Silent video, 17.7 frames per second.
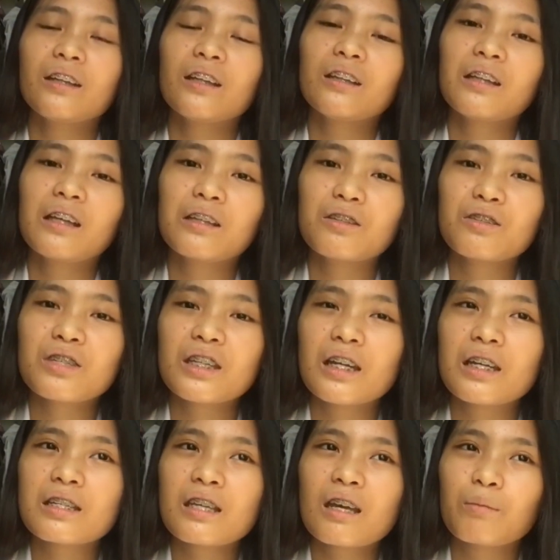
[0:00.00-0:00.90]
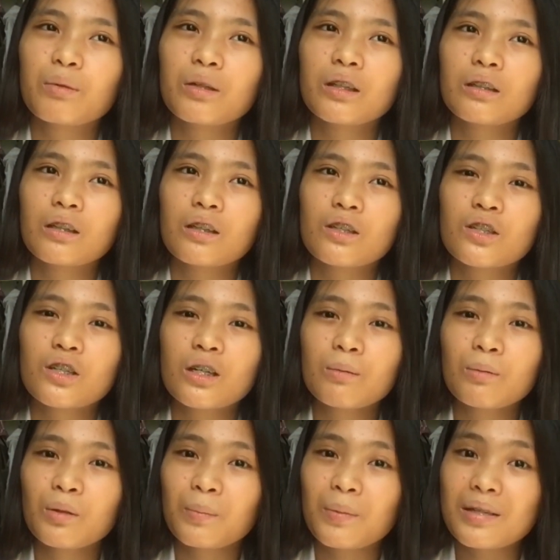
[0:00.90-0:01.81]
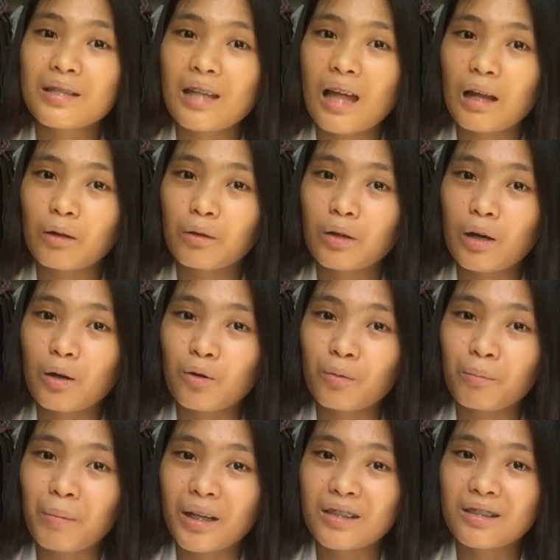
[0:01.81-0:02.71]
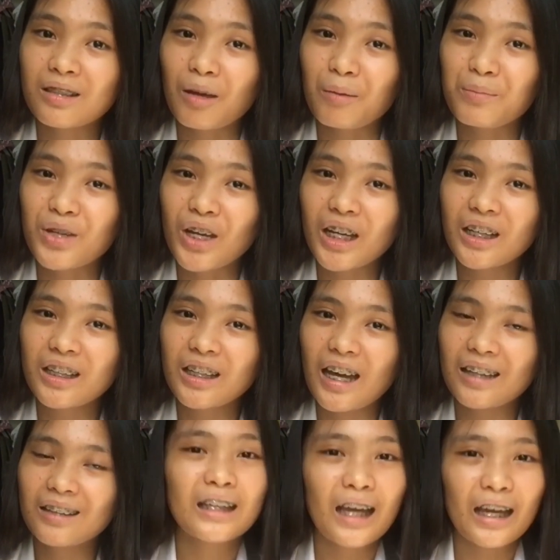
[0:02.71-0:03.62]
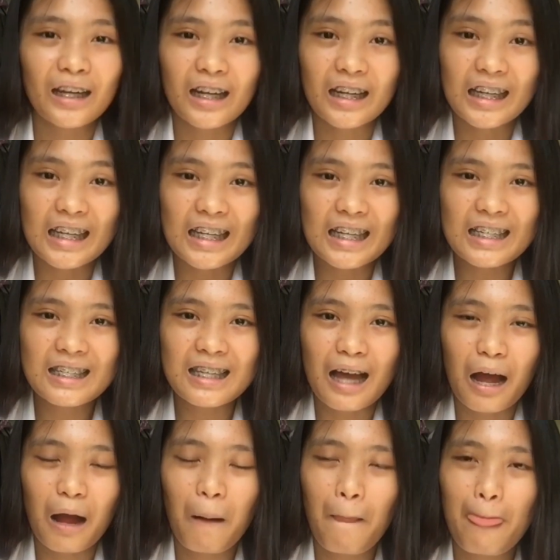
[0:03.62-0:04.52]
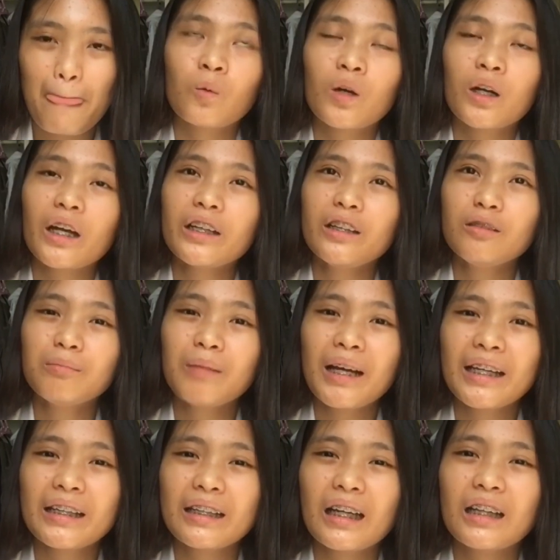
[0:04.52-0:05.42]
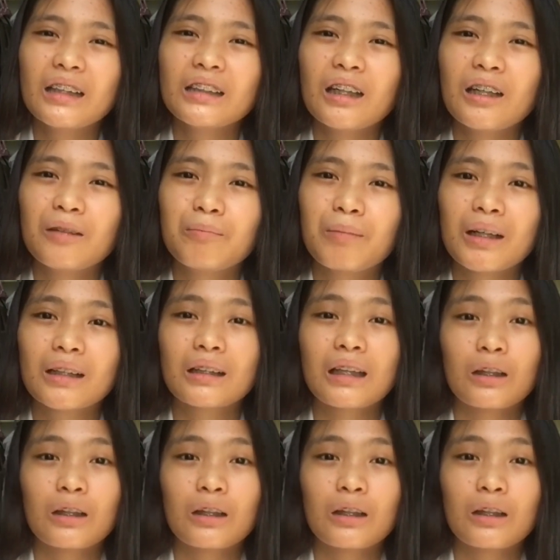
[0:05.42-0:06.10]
naintindihan yung sinasabi ng teacher mo, mas lalo na kung mas subject yan, kaya nag-iisa, huwag kayong mahiya na